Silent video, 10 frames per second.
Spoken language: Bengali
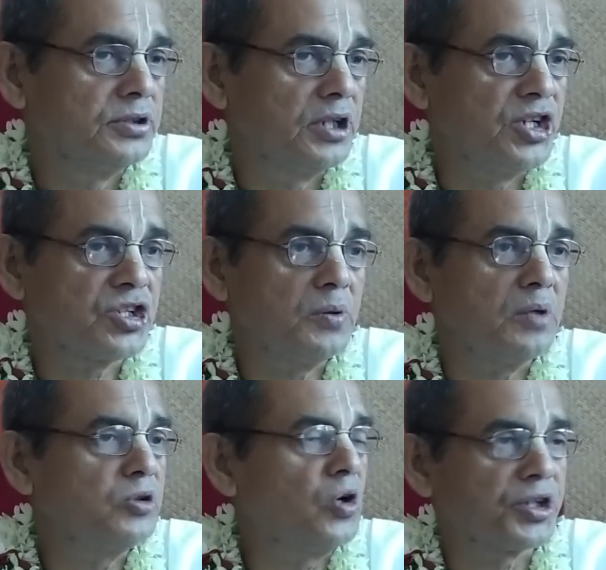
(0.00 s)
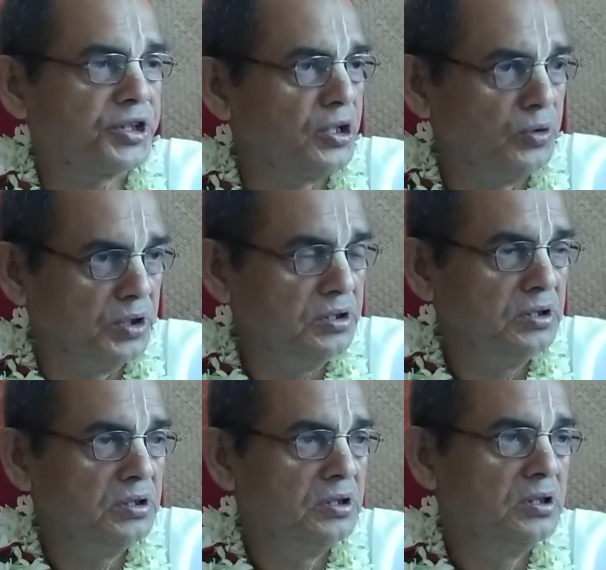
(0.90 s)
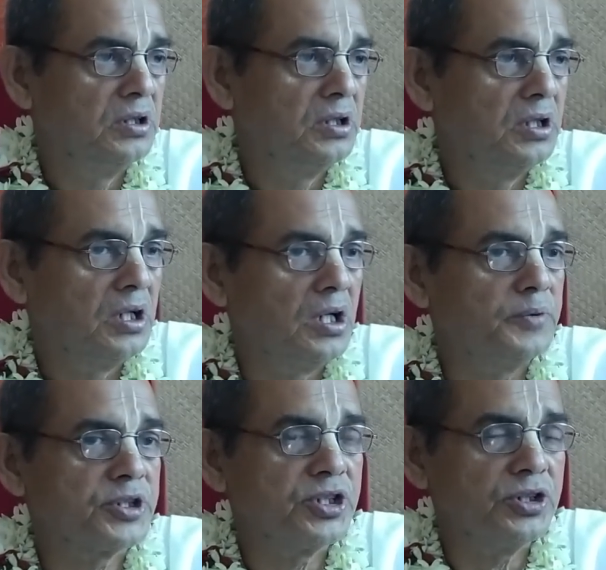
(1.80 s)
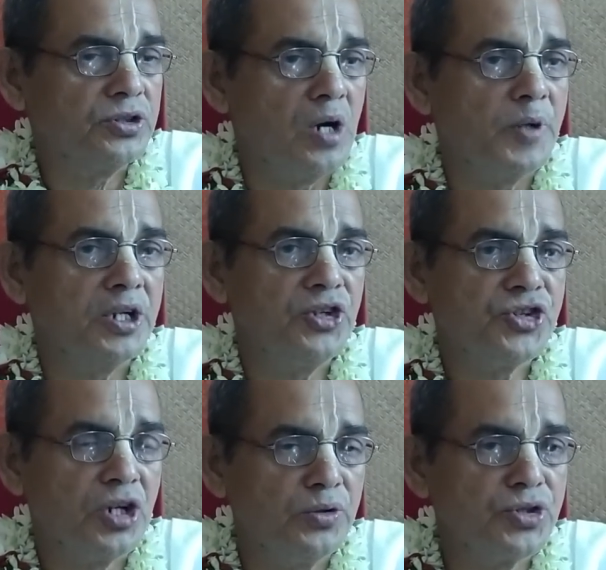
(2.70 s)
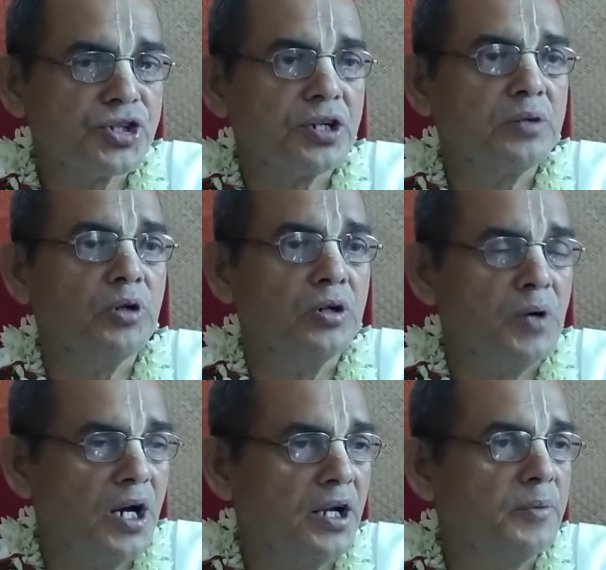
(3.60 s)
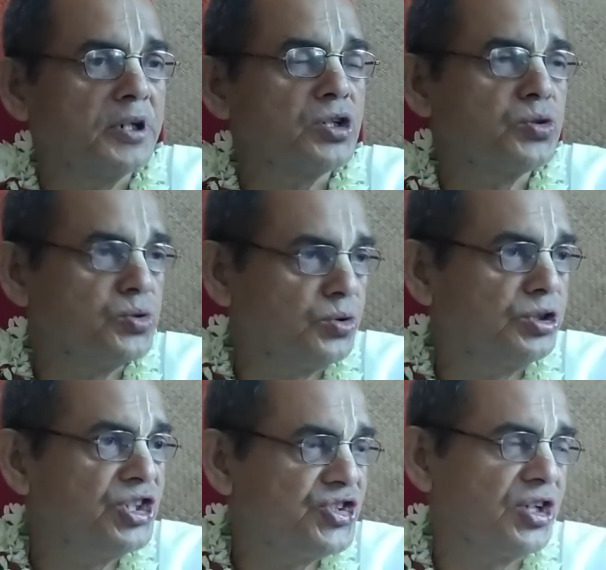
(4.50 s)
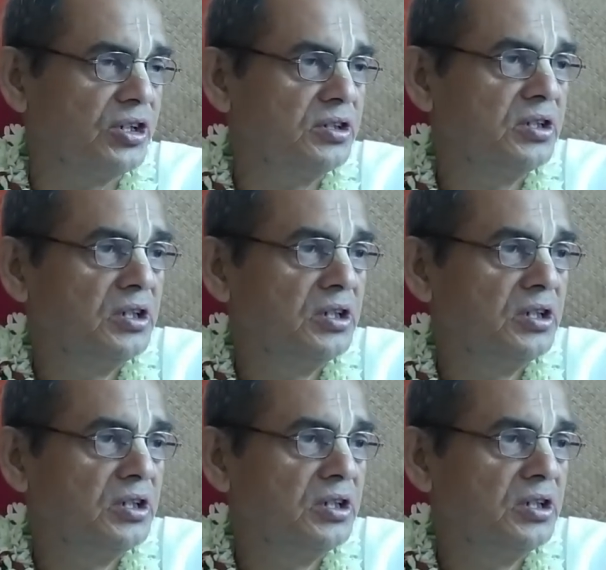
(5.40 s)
সেই হিসাবে আমি কর্তা নই আবার যেহেতু আমার ইচ্ছা অনুসারে ভগবান আমাকে সুযোগ দিচ্ছেন